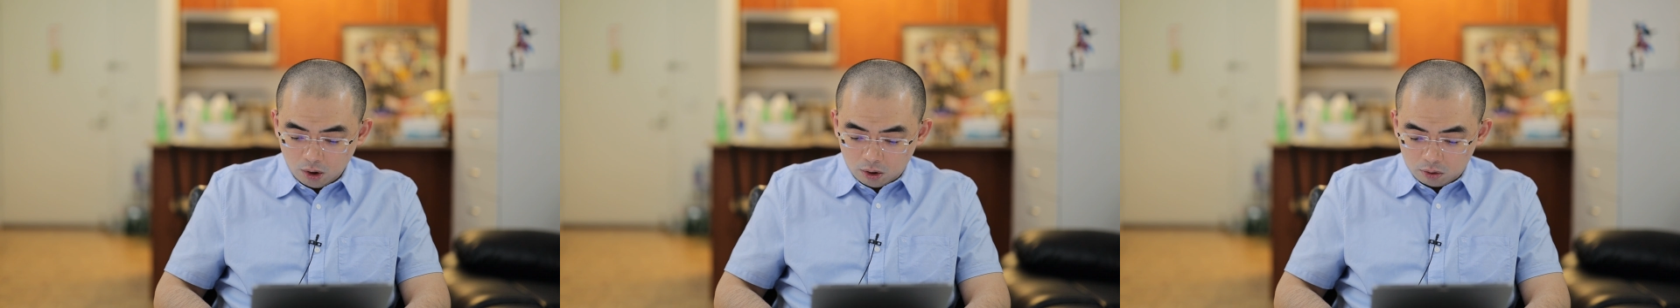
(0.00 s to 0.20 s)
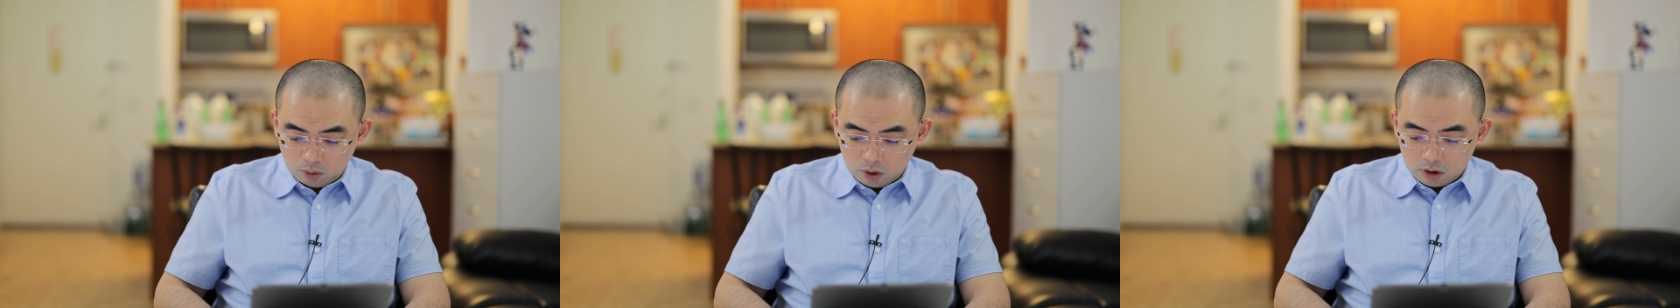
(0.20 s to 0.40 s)

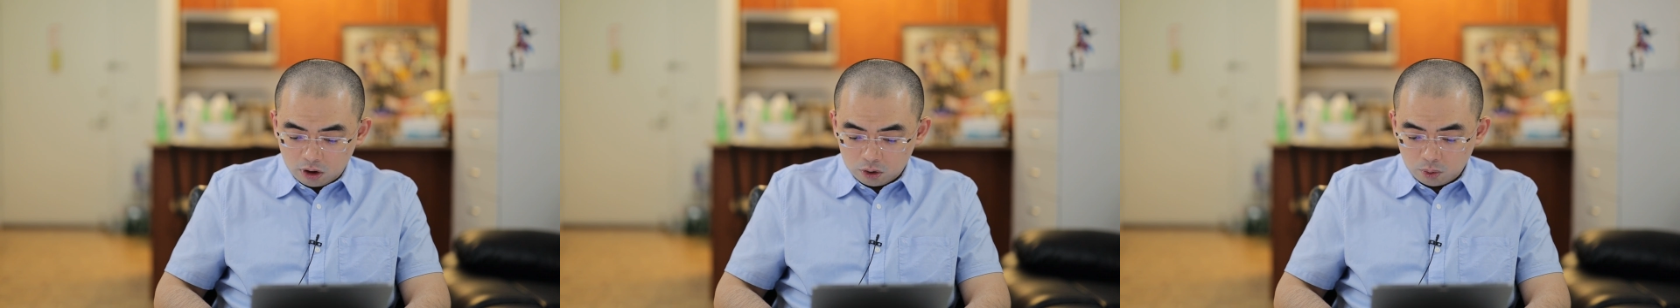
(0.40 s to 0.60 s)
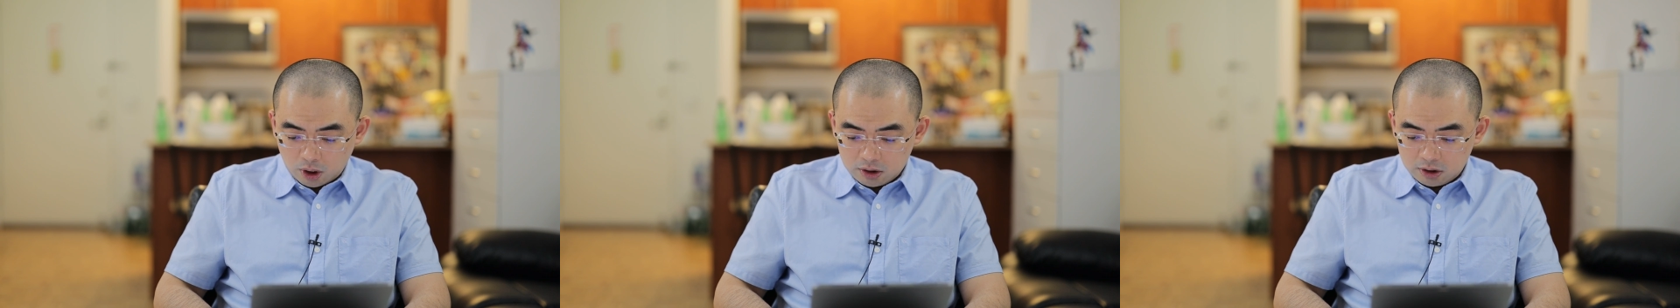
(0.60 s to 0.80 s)
所以
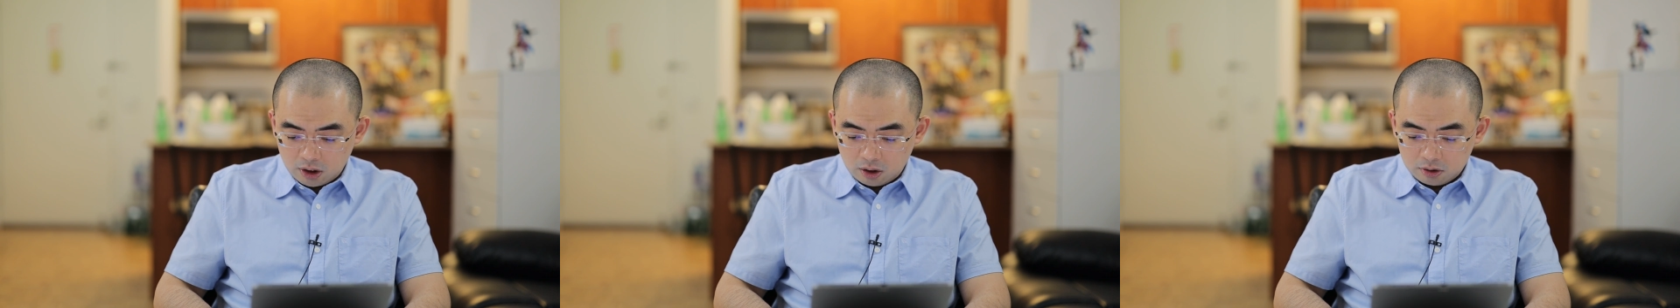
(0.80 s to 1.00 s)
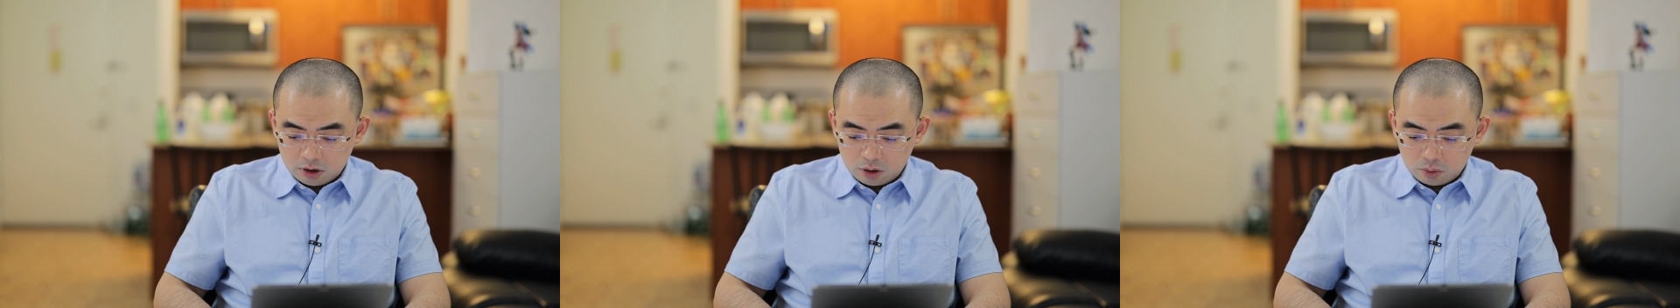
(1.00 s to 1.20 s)
呢，软
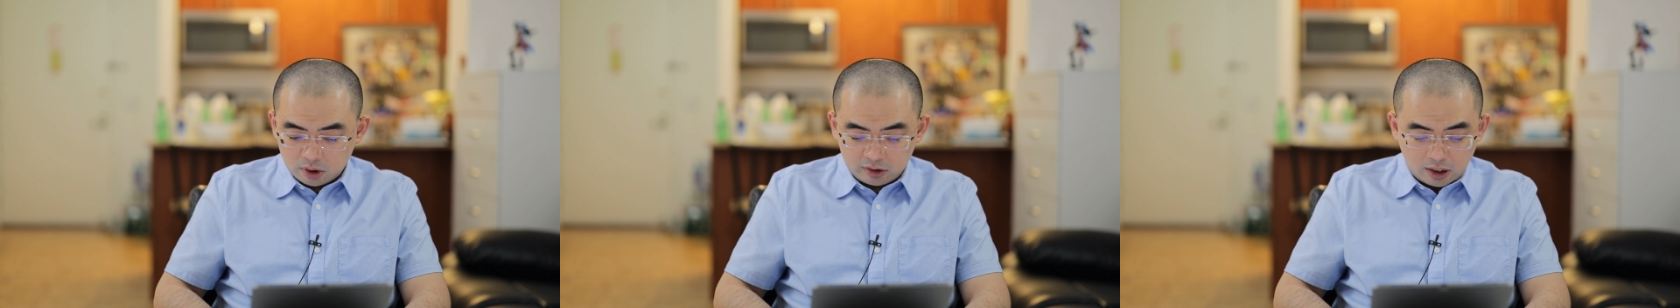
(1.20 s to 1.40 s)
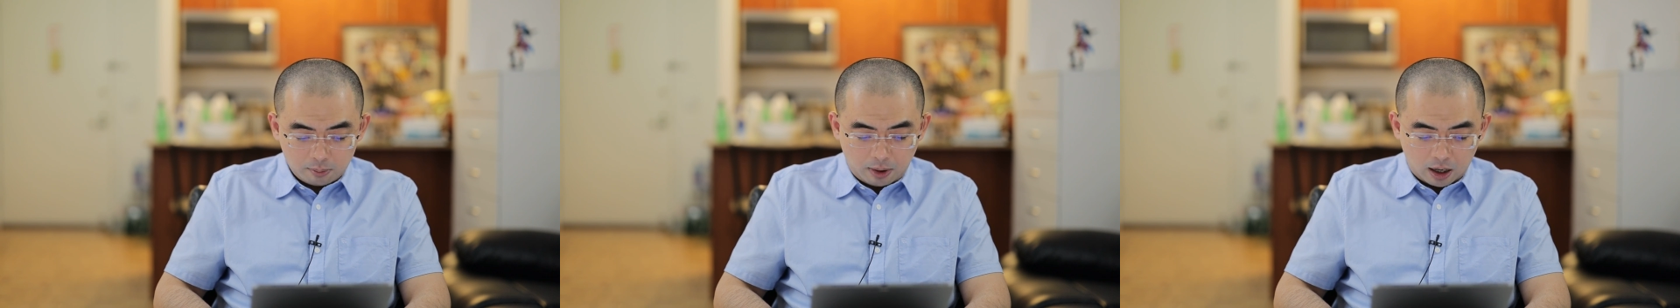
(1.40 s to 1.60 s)
件这些
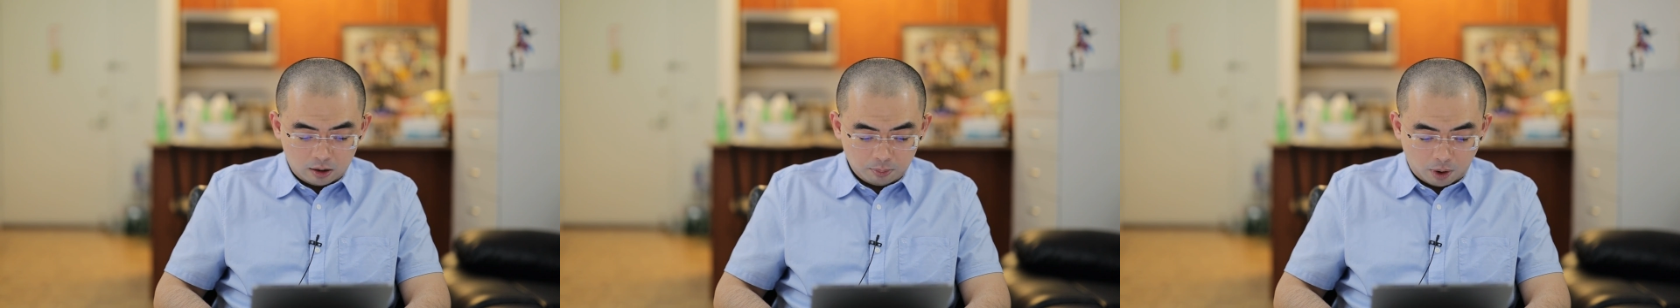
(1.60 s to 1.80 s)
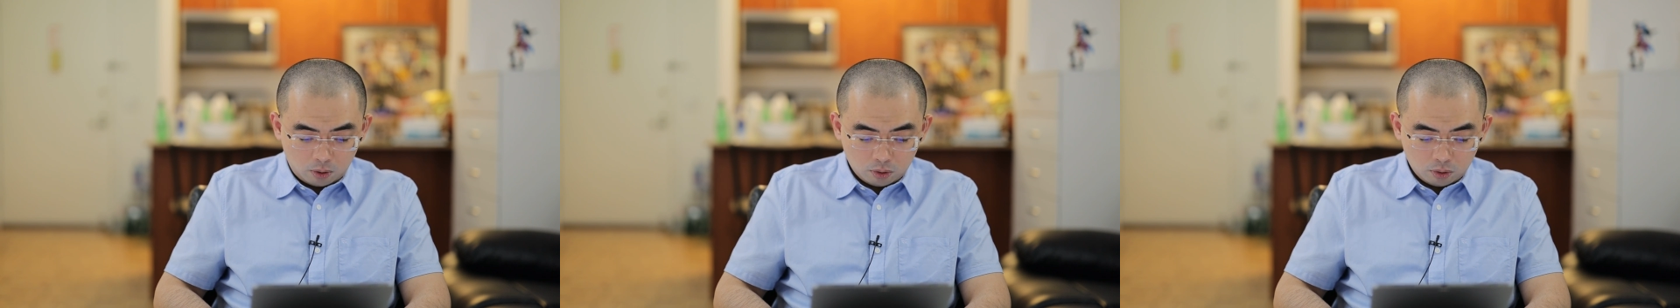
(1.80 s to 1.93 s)
源代码的保